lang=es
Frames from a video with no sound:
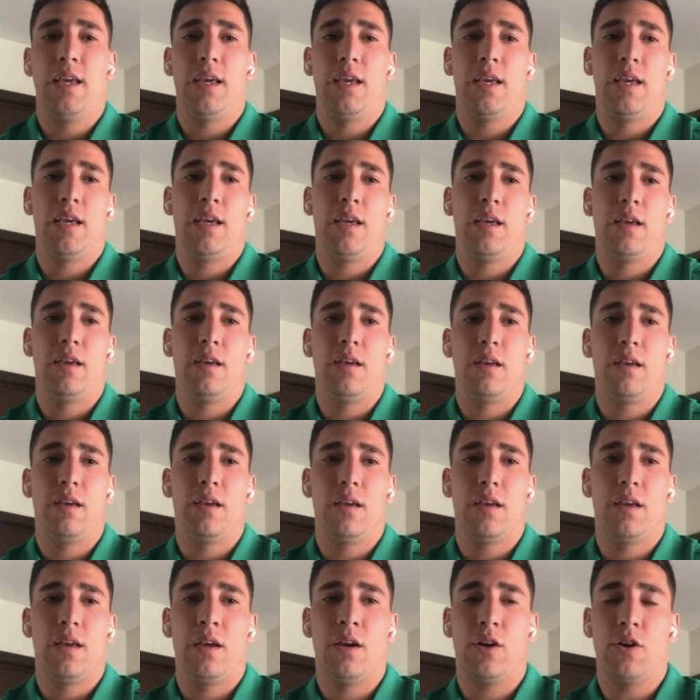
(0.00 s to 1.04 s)

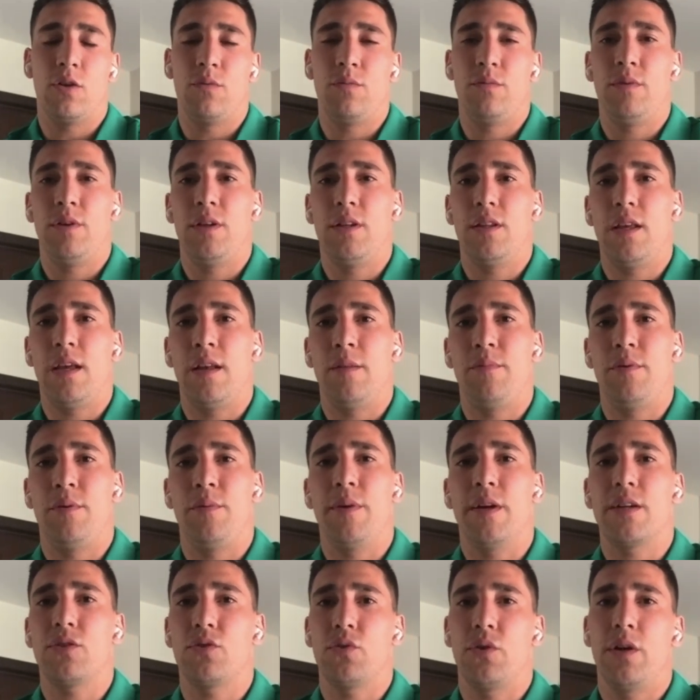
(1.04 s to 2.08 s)
Y, y con mi, el
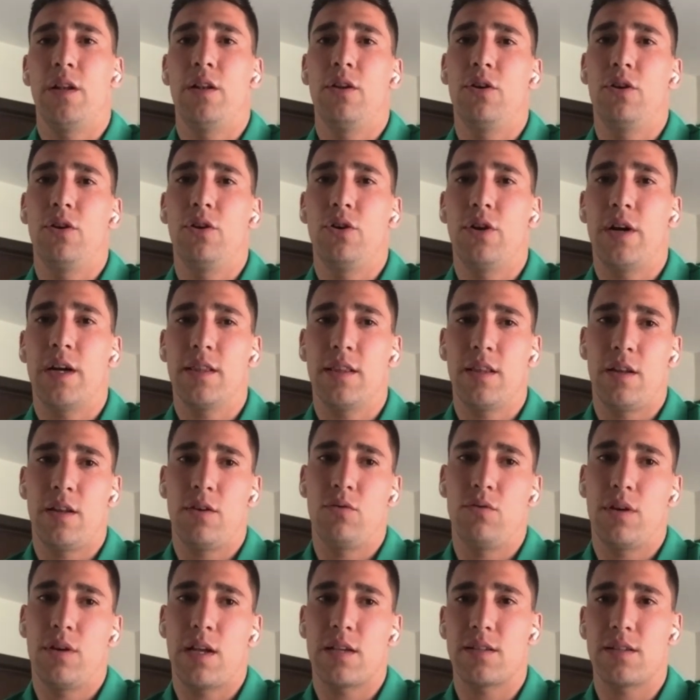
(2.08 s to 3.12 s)
primer sueldo lo
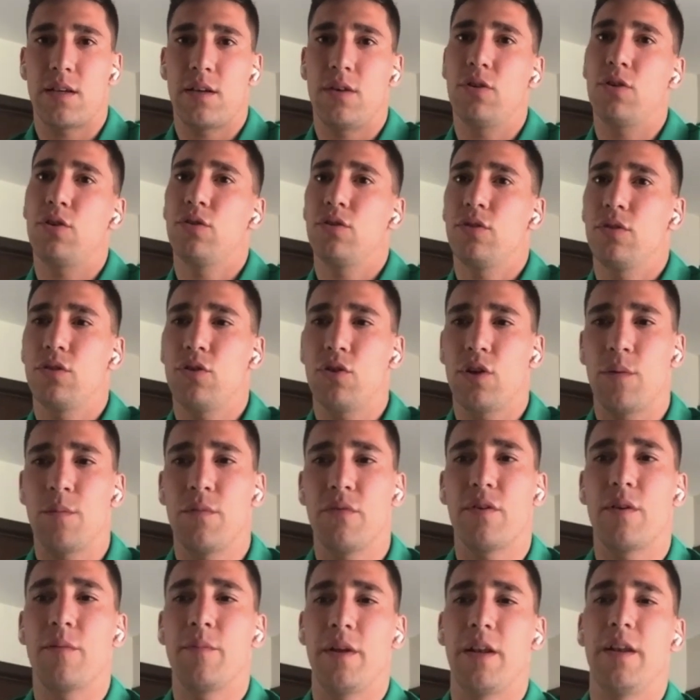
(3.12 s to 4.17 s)
gasté en un asado con
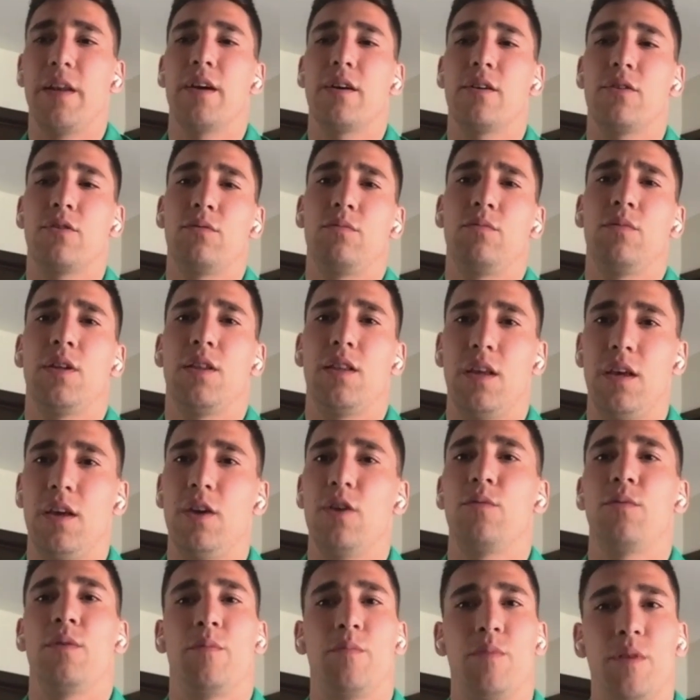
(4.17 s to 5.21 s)
toda mi familia, con mis
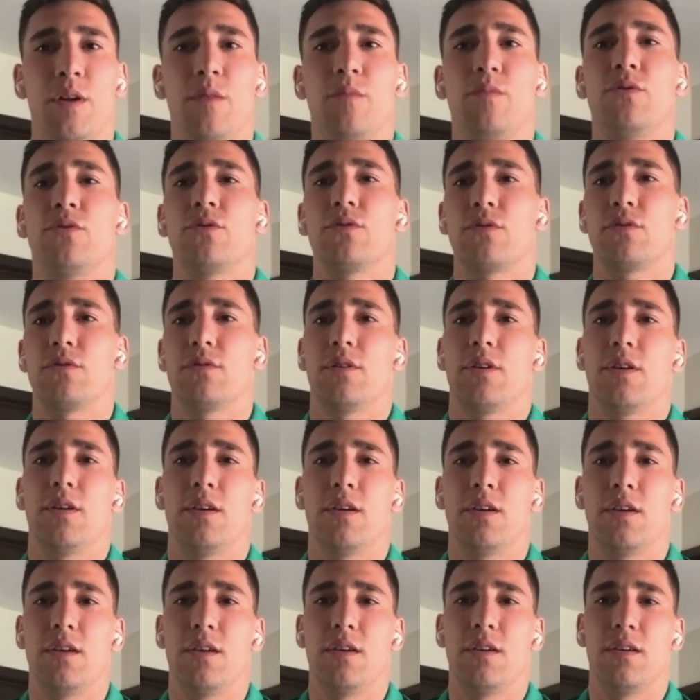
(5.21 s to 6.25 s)
tíos, mis primos,
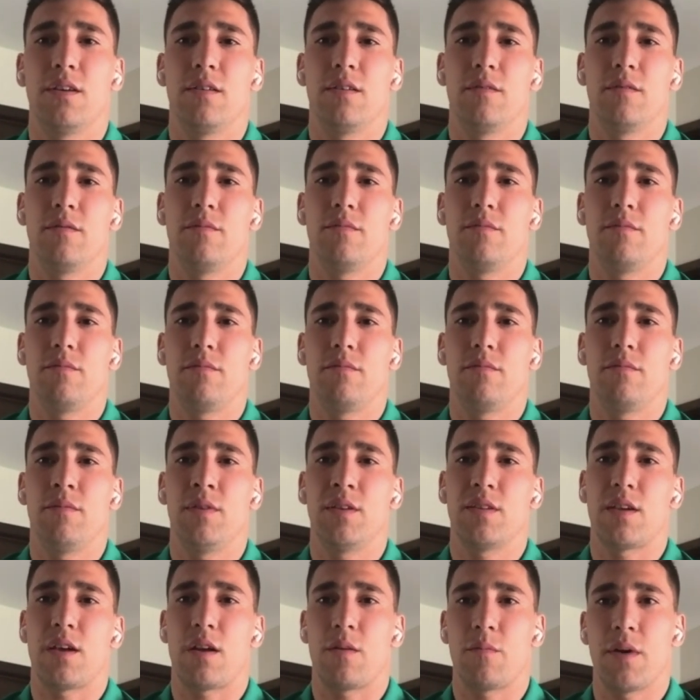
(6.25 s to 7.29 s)
eh,
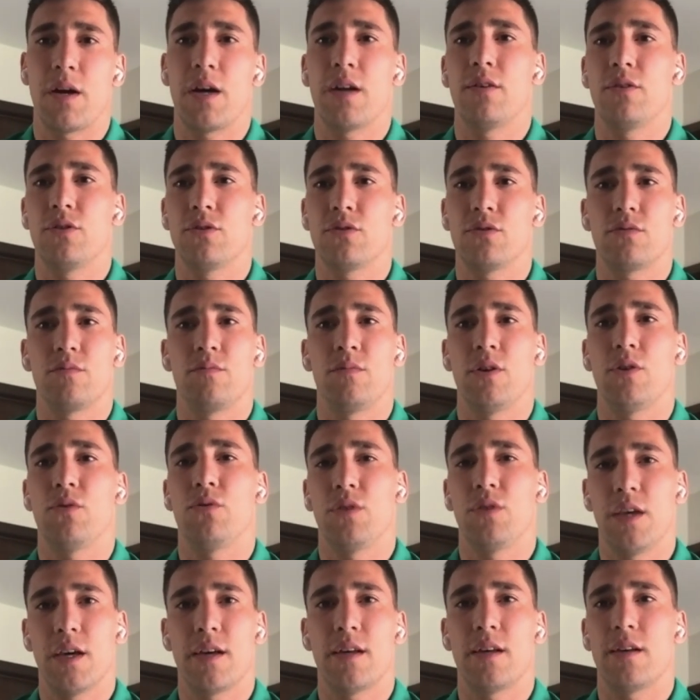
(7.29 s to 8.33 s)
mis hermanos,
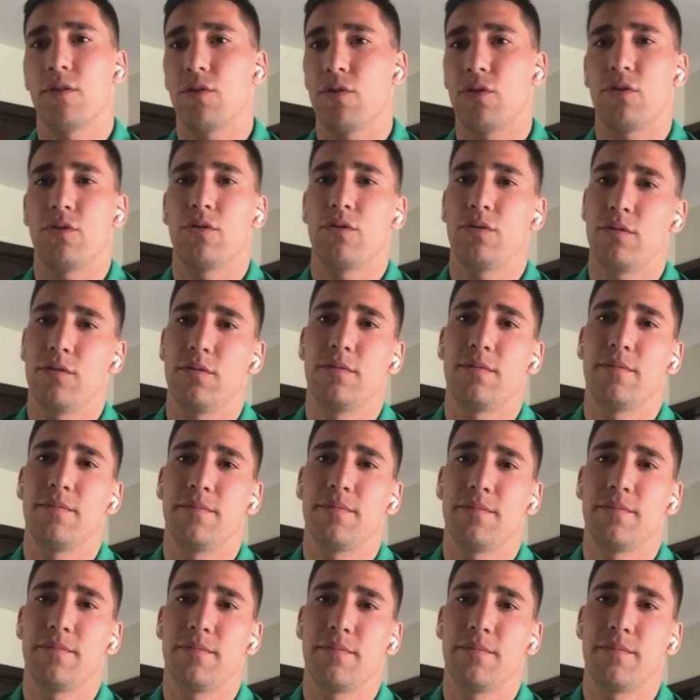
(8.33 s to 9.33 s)
mis cuñadas, todo.